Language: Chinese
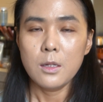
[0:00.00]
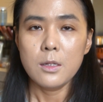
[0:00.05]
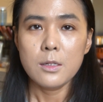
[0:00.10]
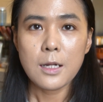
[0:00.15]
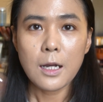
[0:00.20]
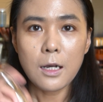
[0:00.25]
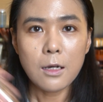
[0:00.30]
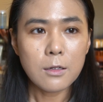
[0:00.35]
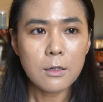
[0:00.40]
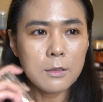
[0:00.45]

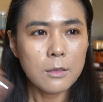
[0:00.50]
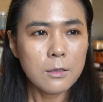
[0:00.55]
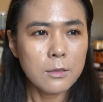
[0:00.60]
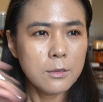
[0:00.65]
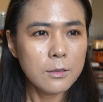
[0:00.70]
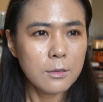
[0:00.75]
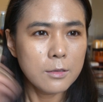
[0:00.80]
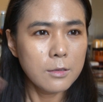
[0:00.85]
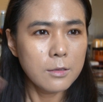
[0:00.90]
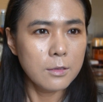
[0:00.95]
然
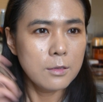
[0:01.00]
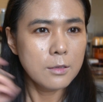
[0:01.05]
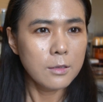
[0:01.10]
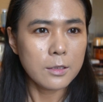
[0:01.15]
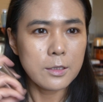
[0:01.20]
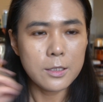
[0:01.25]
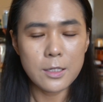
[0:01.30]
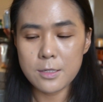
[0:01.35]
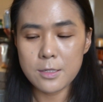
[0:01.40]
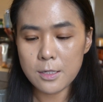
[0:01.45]

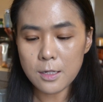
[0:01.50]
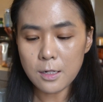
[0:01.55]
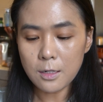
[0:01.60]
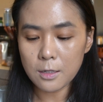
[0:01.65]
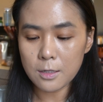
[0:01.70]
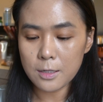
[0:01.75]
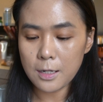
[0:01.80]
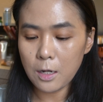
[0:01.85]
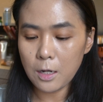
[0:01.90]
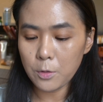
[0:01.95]

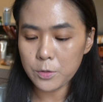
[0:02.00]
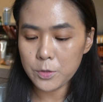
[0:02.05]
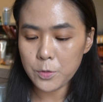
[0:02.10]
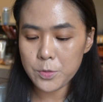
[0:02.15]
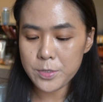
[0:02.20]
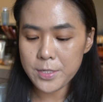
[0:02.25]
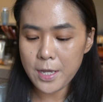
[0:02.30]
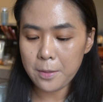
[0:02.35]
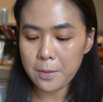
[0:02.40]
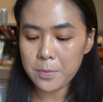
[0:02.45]
后，concealer，然后用一
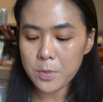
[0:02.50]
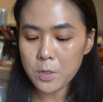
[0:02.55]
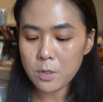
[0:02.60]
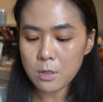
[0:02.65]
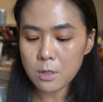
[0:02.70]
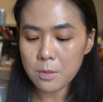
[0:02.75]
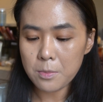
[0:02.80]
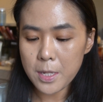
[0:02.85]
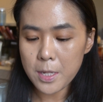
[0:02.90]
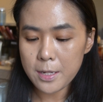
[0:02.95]
下
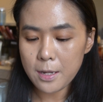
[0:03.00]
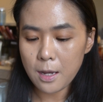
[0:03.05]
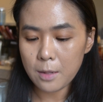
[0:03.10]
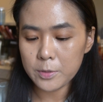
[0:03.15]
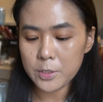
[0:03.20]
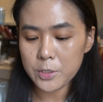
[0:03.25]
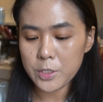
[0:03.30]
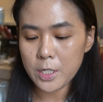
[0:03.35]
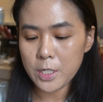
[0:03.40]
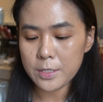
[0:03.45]
milk makeup
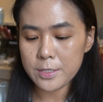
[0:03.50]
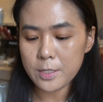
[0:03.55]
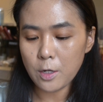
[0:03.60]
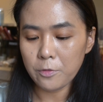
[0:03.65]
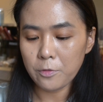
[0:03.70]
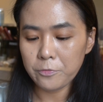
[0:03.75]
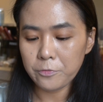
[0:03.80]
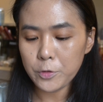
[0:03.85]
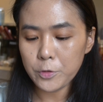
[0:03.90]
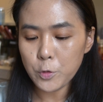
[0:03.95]
的这个叫
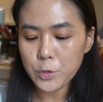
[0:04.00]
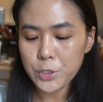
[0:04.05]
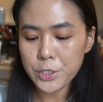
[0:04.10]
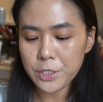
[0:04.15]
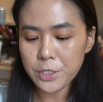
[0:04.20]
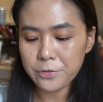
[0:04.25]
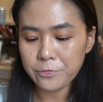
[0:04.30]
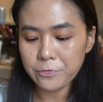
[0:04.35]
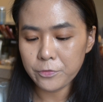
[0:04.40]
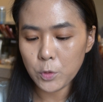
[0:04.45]

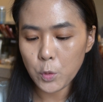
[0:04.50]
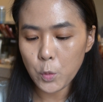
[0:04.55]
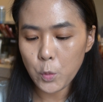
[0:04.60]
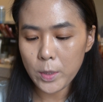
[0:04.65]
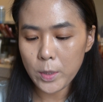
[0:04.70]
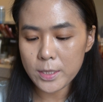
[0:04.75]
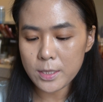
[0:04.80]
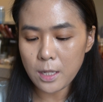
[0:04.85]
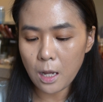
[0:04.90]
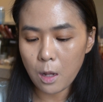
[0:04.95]
future
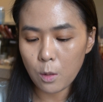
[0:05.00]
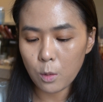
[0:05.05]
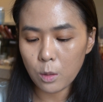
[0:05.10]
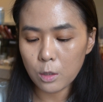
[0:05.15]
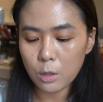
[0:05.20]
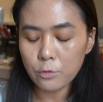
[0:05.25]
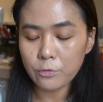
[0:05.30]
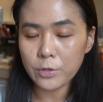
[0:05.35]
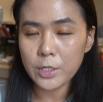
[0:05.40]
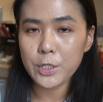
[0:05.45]
fluid all
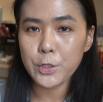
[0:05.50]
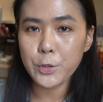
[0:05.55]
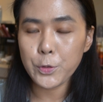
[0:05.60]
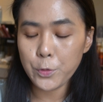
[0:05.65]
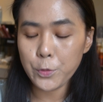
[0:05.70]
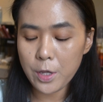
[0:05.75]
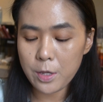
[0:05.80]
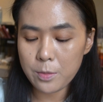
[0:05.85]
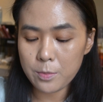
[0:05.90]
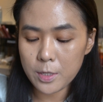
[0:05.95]
over
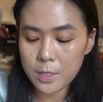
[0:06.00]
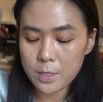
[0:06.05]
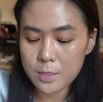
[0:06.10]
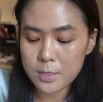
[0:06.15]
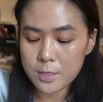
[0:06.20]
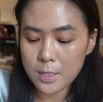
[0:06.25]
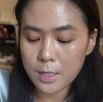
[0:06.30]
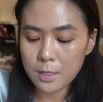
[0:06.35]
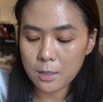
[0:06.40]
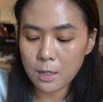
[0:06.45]
cream
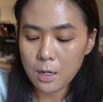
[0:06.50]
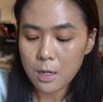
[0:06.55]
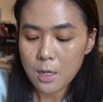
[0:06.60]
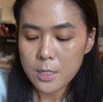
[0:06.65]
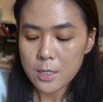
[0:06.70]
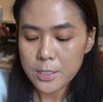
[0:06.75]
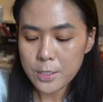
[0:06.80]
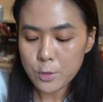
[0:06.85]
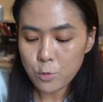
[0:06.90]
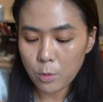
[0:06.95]
concealer。
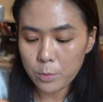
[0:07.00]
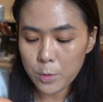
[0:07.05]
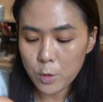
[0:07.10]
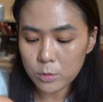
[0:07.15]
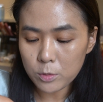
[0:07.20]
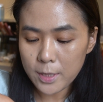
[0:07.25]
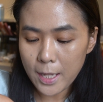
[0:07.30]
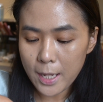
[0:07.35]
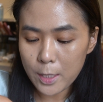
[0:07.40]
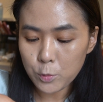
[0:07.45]
其实我没有
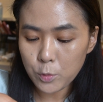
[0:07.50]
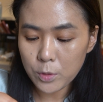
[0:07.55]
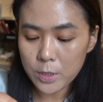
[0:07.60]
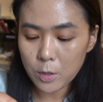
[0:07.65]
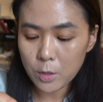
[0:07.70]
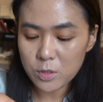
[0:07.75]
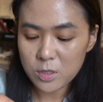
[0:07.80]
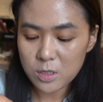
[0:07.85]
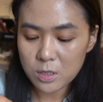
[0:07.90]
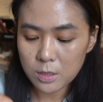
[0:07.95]
太多
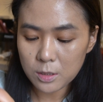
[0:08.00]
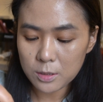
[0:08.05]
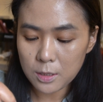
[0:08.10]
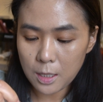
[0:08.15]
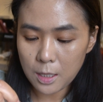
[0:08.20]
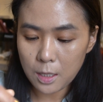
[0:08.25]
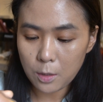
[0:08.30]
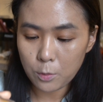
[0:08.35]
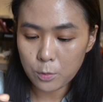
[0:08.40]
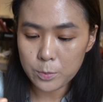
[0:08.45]
要遮的
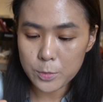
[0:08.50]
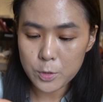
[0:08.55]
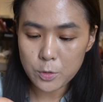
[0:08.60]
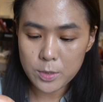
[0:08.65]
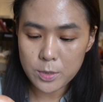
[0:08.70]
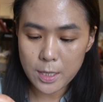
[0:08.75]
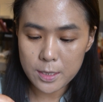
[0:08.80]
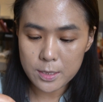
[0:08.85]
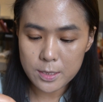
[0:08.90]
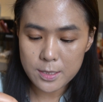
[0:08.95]
啊，我们就
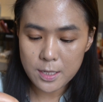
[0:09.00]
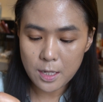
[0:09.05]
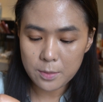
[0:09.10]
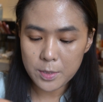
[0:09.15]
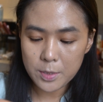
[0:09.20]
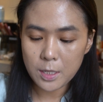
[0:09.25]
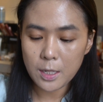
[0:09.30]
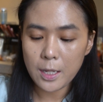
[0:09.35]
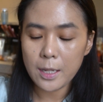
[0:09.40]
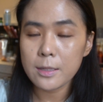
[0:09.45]
眼睛下
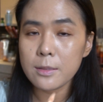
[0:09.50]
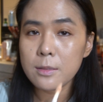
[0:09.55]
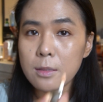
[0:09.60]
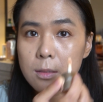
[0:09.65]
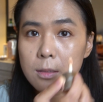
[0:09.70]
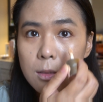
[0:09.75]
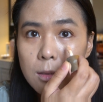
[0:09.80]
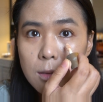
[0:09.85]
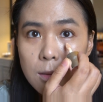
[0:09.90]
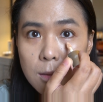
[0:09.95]
边来一点
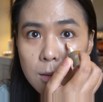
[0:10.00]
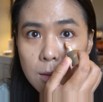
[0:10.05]
点。